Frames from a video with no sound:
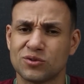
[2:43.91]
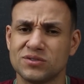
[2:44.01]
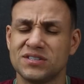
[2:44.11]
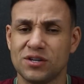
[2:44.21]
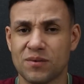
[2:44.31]

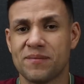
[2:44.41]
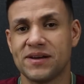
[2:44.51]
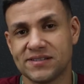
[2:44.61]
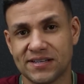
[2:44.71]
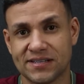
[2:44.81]
Conseguir uma
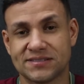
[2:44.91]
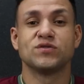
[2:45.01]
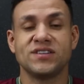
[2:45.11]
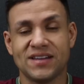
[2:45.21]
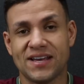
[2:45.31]
média dessa. Se
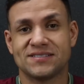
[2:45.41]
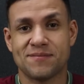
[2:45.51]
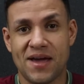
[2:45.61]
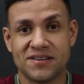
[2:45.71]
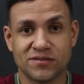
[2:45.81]
você tem essa
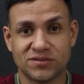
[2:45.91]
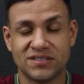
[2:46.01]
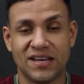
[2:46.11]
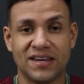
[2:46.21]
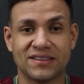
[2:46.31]
média, você
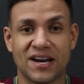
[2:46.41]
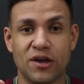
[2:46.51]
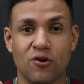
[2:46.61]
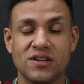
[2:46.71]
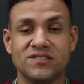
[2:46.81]
tem que entrar
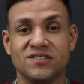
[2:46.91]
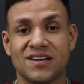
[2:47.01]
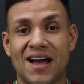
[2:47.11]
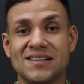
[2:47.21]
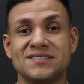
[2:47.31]
em odds
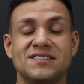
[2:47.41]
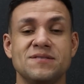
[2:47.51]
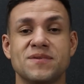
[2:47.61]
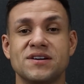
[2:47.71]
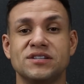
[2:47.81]

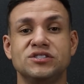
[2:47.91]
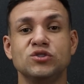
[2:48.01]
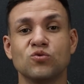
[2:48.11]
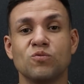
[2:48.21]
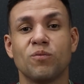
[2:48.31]
acima
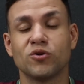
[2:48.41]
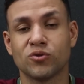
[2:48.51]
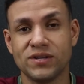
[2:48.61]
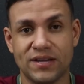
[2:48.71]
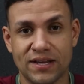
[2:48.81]
de
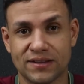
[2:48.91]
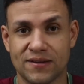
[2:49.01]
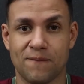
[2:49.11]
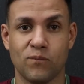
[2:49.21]
1.80.